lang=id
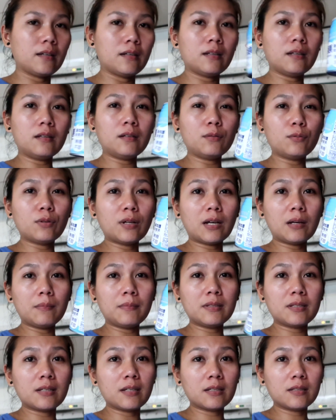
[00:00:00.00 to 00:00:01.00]
ini udah
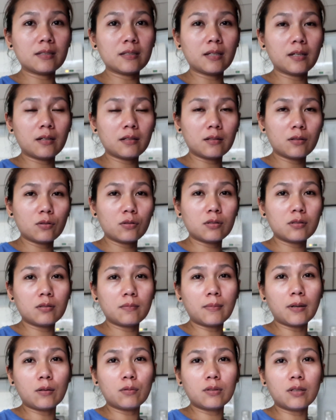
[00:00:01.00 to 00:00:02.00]
habis guys ya terus
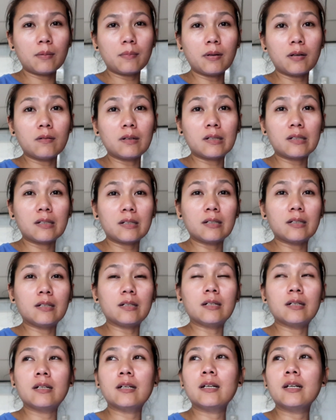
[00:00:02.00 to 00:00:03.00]
mau tak bawa ke
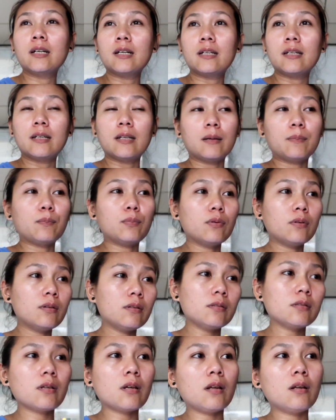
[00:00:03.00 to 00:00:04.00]

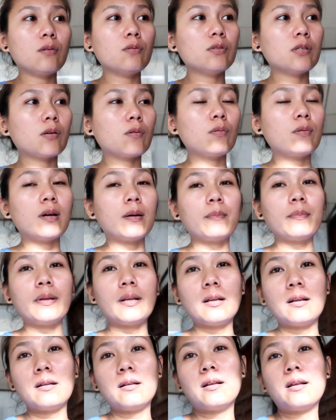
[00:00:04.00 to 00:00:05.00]
dapur sekaligus aku
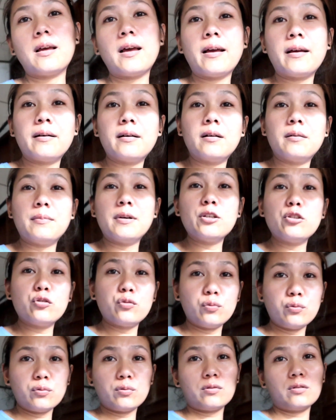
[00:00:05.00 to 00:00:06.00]
ngambil uh,
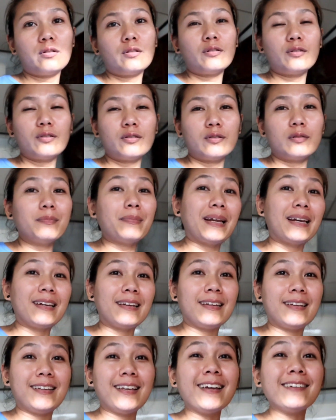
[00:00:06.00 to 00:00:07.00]
baju terus
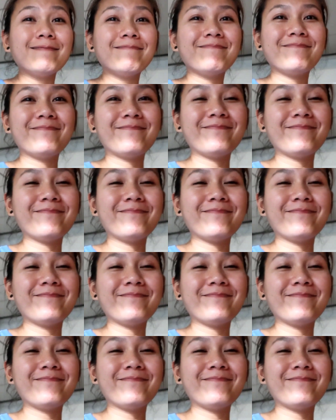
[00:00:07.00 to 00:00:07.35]
mandi ya